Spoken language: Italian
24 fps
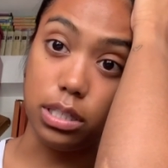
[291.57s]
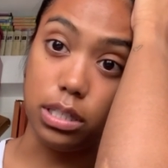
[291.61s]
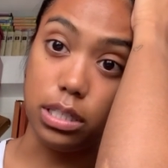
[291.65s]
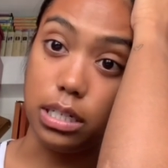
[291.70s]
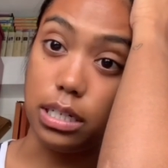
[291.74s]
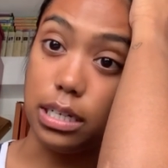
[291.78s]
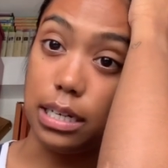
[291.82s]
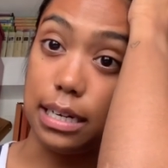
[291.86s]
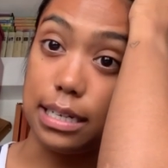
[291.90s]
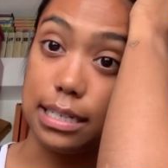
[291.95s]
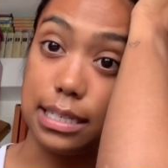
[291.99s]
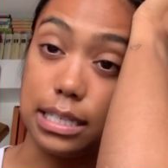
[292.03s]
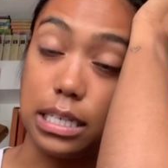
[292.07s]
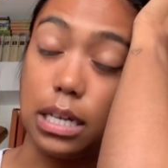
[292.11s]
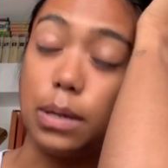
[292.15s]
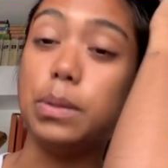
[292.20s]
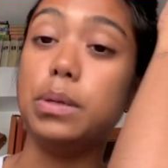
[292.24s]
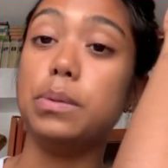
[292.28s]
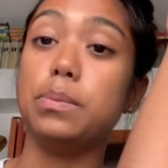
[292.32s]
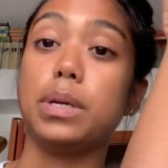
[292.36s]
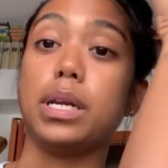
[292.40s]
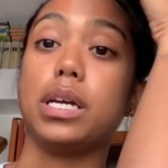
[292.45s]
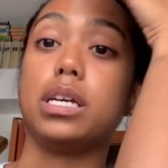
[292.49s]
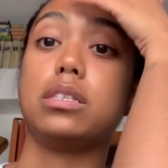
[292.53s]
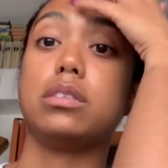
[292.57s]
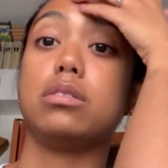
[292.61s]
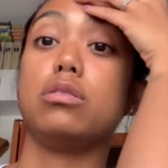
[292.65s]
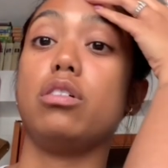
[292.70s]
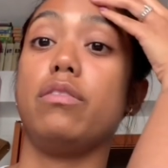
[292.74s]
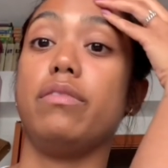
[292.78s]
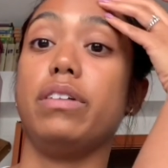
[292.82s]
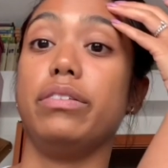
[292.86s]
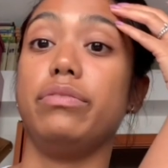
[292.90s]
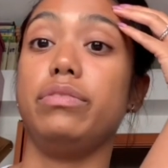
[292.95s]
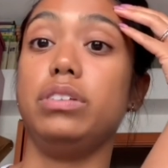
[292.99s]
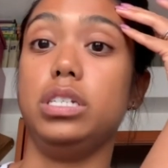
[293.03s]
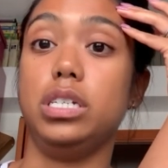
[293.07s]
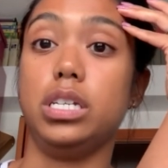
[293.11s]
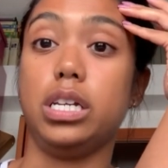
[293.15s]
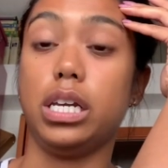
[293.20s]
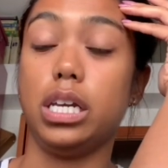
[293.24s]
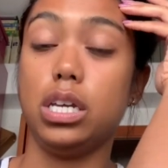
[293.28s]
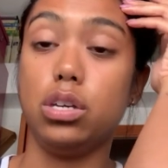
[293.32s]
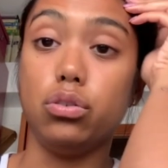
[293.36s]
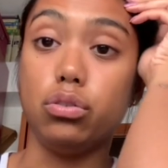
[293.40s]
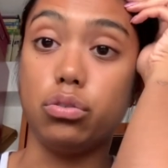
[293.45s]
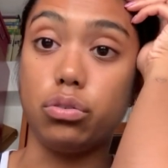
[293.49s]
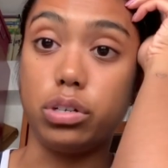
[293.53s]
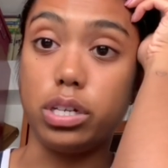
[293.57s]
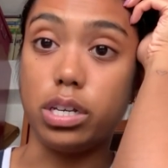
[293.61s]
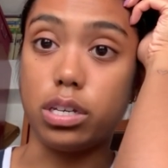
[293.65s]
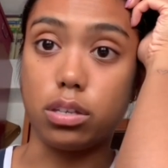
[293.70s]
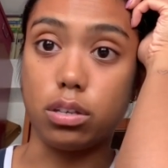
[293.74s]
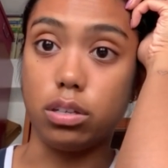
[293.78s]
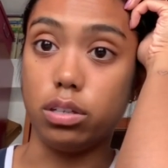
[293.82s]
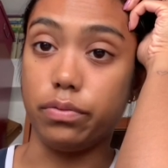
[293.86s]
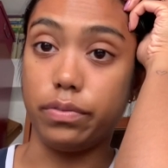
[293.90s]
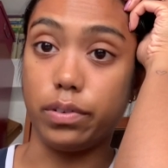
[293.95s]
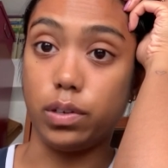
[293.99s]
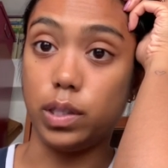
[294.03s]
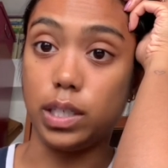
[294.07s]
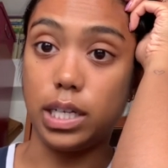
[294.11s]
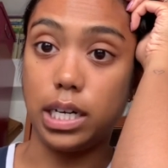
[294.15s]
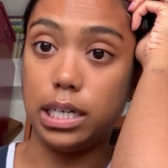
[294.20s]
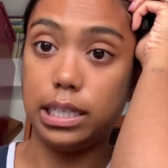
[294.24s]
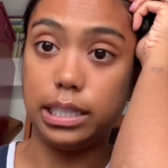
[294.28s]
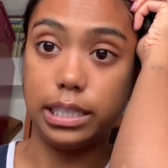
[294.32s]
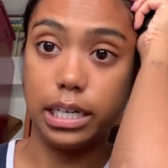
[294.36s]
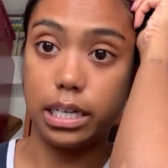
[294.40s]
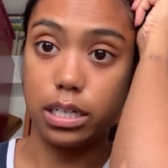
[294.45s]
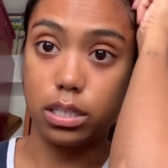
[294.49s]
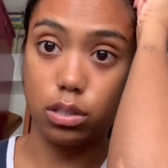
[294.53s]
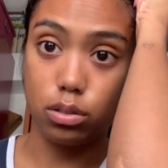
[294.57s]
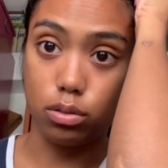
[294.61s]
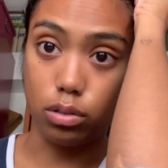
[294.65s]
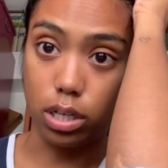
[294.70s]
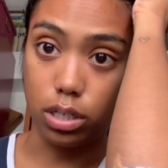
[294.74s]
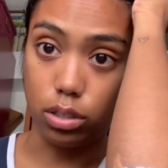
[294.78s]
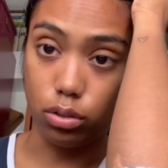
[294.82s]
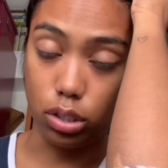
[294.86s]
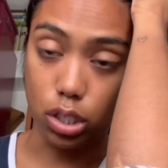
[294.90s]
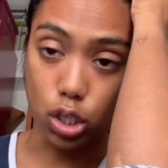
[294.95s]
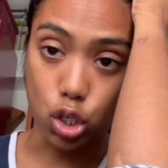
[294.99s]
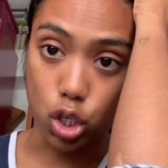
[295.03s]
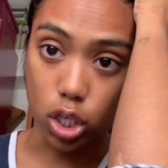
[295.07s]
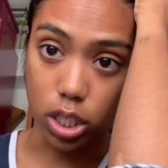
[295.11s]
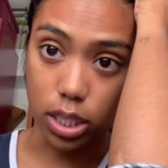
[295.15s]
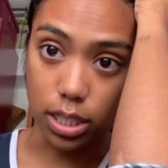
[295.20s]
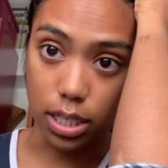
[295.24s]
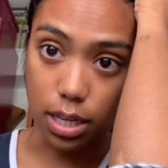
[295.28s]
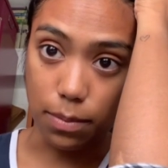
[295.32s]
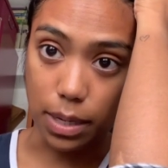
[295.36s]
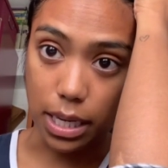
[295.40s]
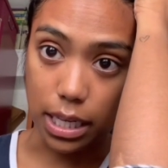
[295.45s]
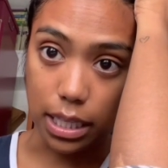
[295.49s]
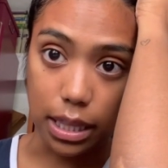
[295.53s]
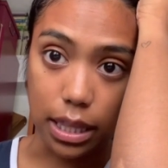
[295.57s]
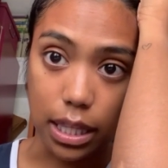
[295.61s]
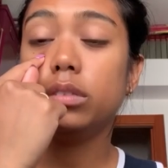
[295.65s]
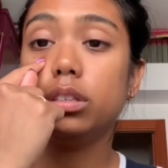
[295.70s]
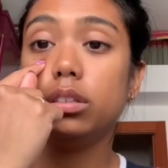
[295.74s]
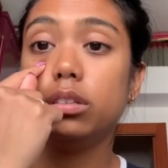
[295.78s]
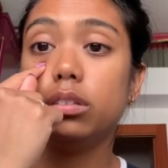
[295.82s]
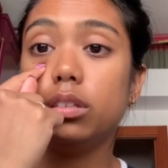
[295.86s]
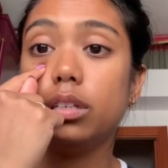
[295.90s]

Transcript: di rilassarmi perché sennò va a finire che io non riesco ad affrontare il terzo anno decentemente.